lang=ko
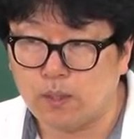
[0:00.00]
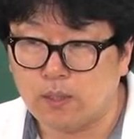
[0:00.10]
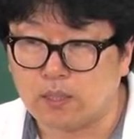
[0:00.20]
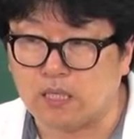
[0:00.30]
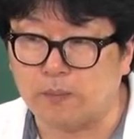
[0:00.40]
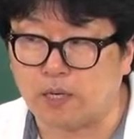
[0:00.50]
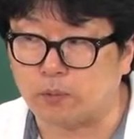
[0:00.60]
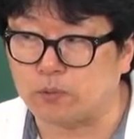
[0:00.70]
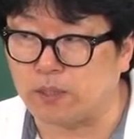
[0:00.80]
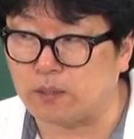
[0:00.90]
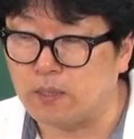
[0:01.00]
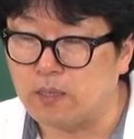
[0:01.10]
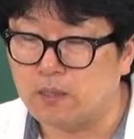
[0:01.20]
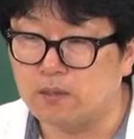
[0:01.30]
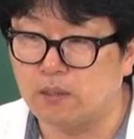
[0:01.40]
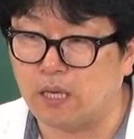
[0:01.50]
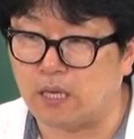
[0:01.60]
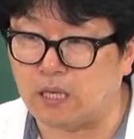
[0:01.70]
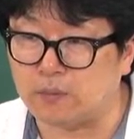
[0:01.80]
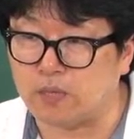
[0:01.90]
그 말이 없으면 을이
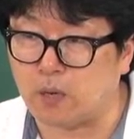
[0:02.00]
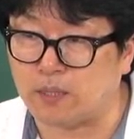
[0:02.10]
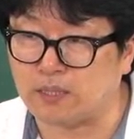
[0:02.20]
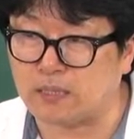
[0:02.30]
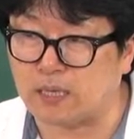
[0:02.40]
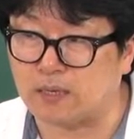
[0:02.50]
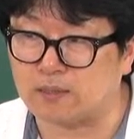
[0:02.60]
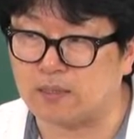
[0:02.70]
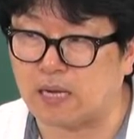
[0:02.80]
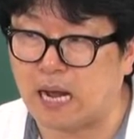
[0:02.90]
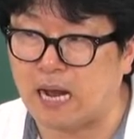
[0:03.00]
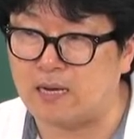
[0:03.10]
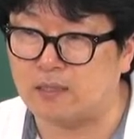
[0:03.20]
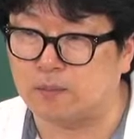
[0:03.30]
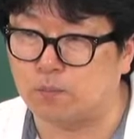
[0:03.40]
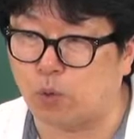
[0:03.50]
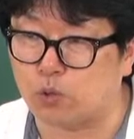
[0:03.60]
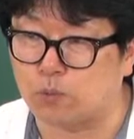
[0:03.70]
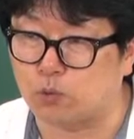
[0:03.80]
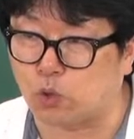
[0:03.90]
20년을 완성했다는 것을 알든
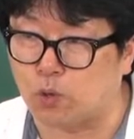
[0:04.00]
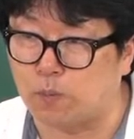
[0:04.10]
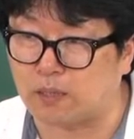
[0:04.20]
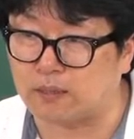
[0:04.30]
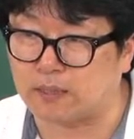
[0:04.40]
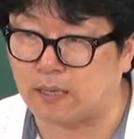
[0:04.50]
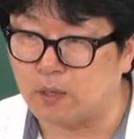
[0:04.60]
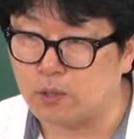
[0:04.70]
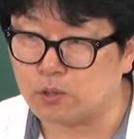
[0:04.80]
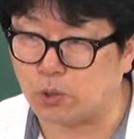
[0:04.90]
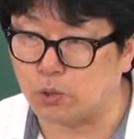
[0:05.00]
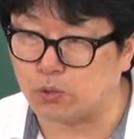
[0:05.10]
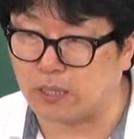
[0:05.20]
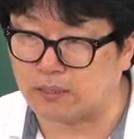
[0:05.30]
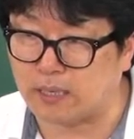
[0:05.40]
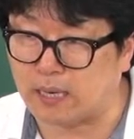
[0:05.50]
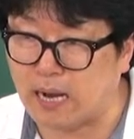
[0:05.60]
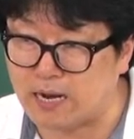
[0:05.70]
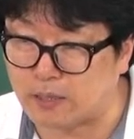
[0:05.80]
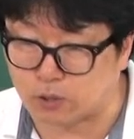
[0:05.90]
모르든 무조건 뭐가 된다? 소유자가 돼.
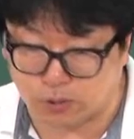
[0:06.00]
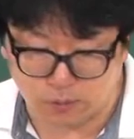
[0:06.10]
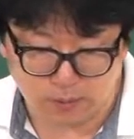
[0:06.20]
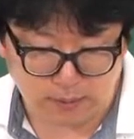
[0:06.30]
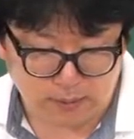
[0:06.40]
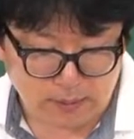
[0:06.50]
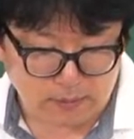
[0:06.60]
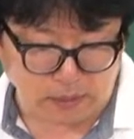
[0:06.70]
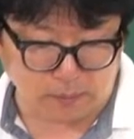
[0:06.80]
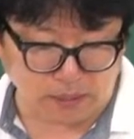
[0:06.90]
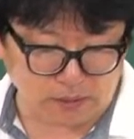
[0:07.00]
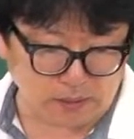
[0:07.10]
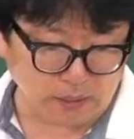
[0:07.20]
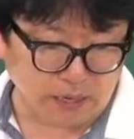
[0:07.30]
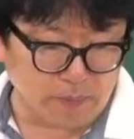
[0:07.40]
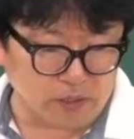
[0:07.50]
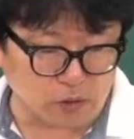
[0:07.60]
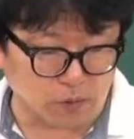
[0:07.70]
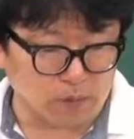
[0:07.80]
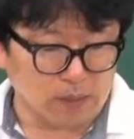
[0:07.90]
알겠죠? 자, 그럼 다시 이제
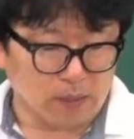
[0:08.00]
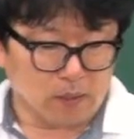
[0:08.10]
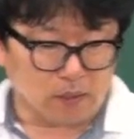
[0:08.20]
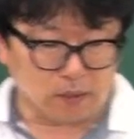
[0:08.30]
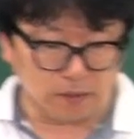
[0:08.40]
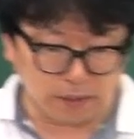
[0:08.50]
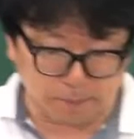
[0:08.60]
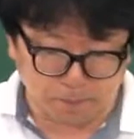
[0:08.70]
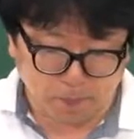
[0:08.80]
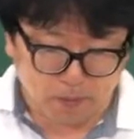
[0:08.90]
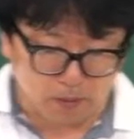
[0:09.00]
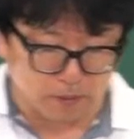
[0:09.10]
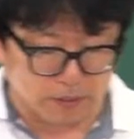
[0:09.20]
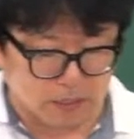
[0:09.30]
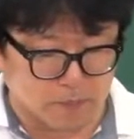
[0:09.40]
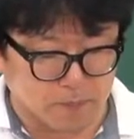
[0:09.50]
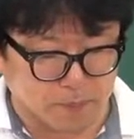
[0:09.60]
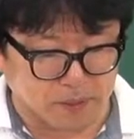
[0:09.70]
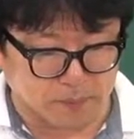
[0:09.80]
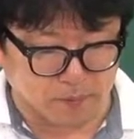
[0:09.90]
1번이죠? 그런데 그런데 이제 2번
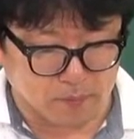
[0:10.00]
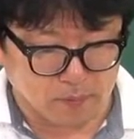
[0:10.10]
봐봐, 2번.